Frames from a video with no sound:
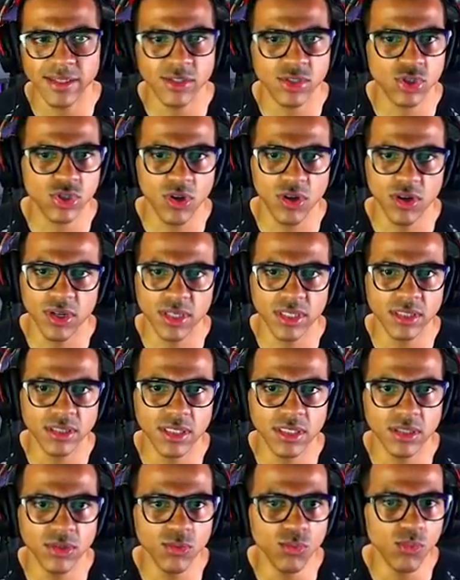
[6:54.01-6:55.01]

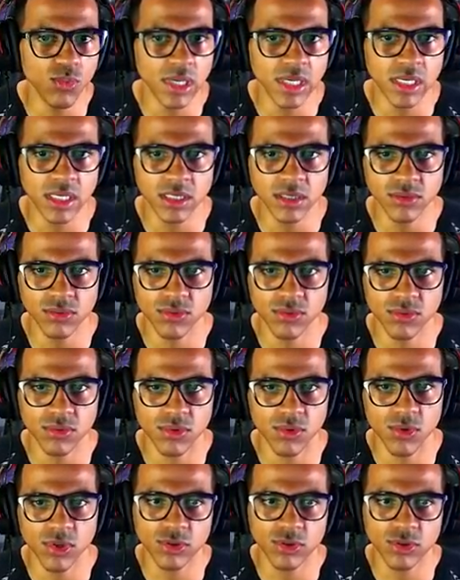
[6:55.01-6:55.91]
estourando aí um ano,